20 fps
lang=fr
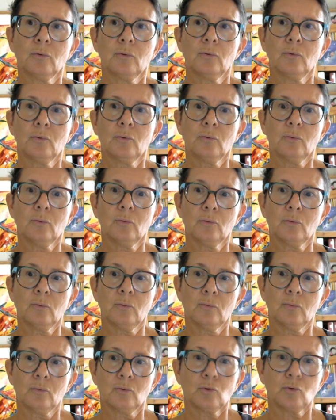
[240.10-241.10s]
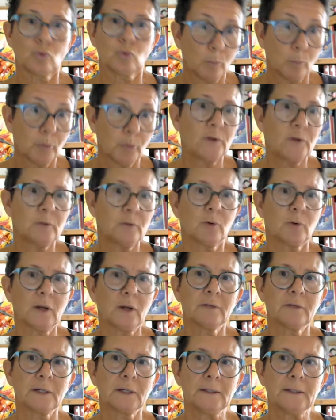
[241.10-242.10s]
euh, sur Police pour
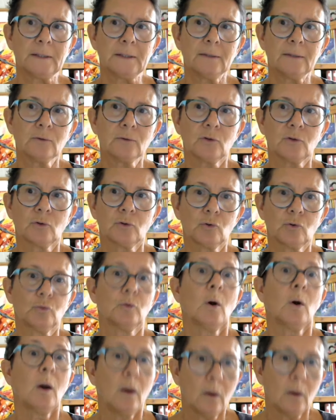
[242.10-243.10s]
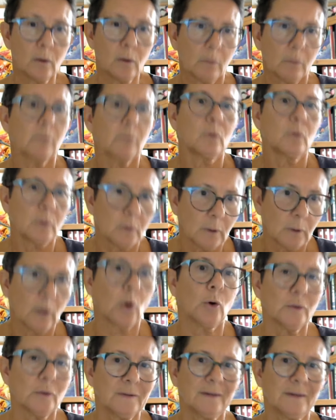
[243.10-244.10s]
la vérité en tant que
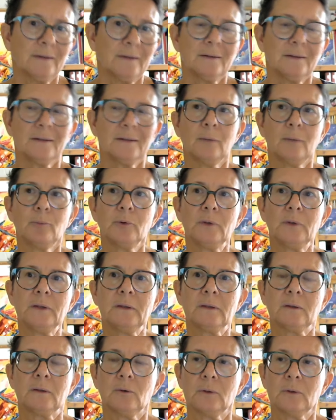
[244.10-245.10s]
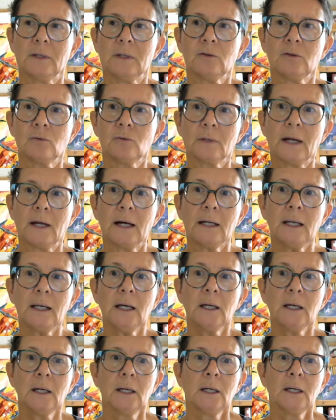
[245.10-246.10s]
retraité de la police
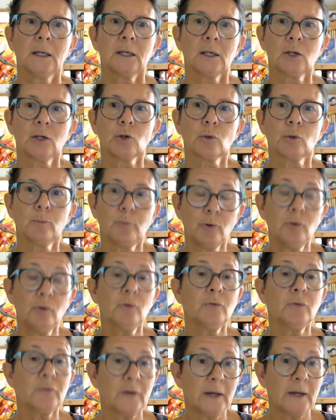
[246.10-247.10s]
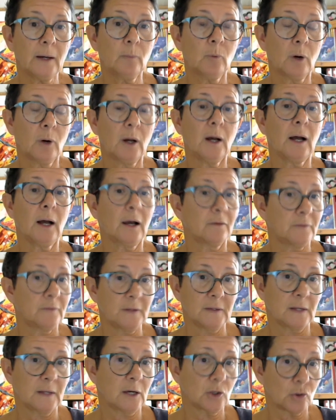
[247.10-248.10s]
nationale. Et je peux le faire, moi, à
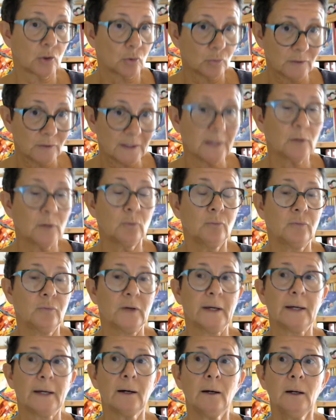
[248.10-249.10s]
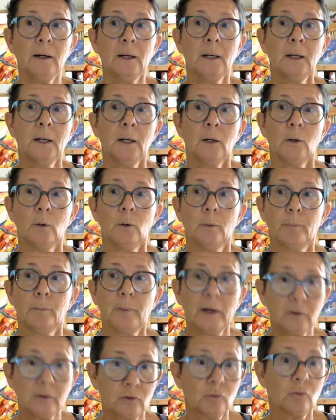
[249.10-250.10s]
visage découvert, euh,
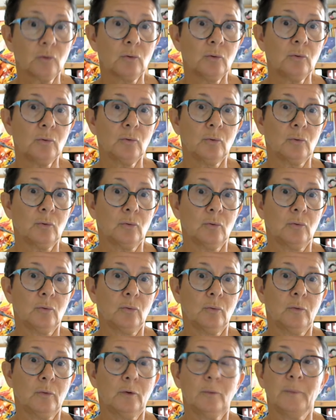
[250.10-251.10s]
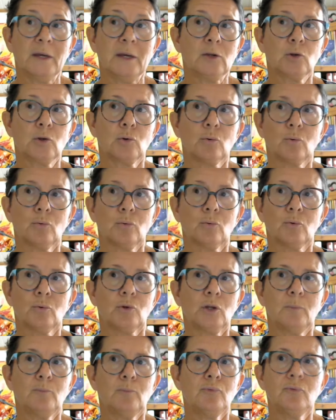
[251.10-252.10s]
parce que ben, je
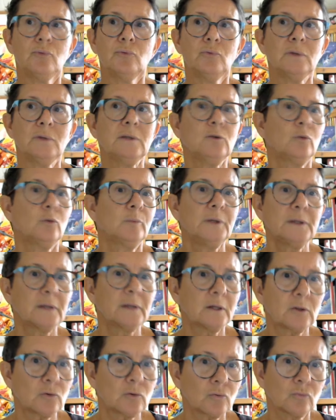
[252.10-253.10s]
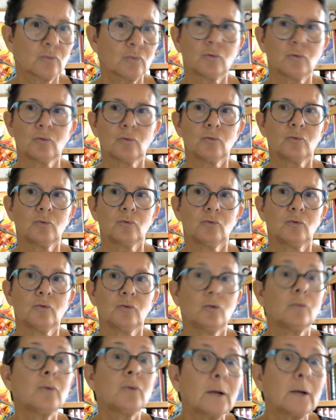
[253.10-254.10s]
j'ai plus ni d'obligation de,
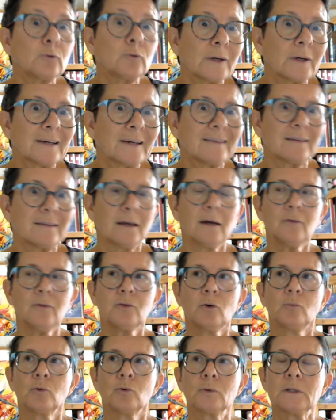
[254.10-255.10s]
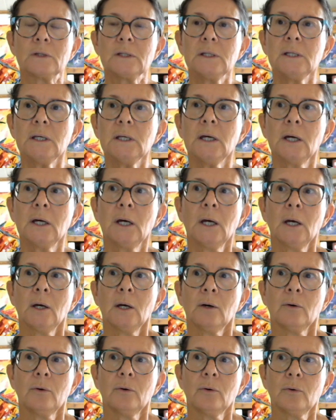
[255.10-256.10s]
de, devoir de réserve, comme on dit.
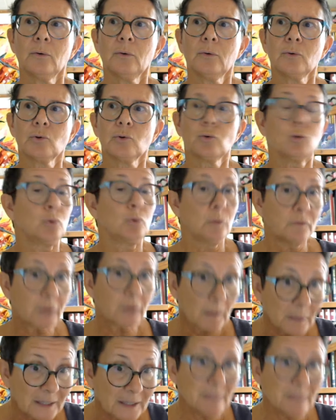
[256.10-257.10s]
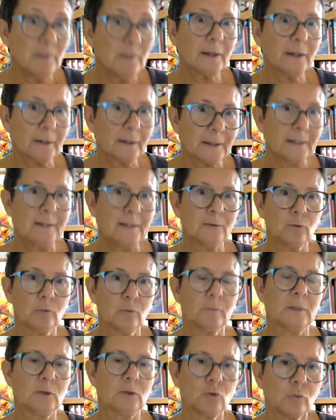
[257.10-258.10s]
je suis une femme libérée
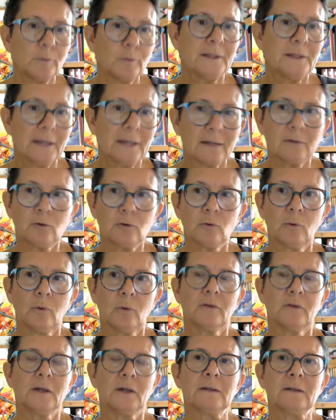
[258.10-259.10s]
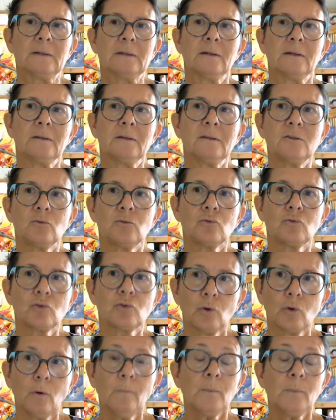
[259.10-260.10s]
de mes obligations envers cette
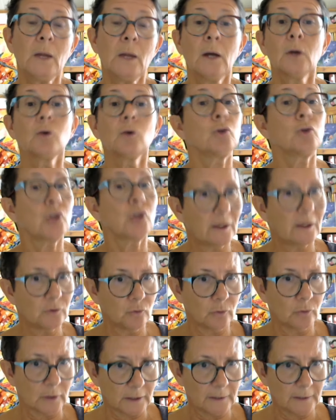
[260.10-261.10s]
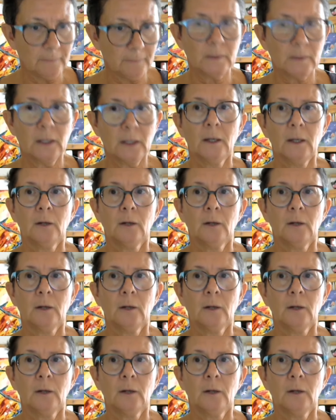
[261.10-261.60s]
institution que j'ai adorée,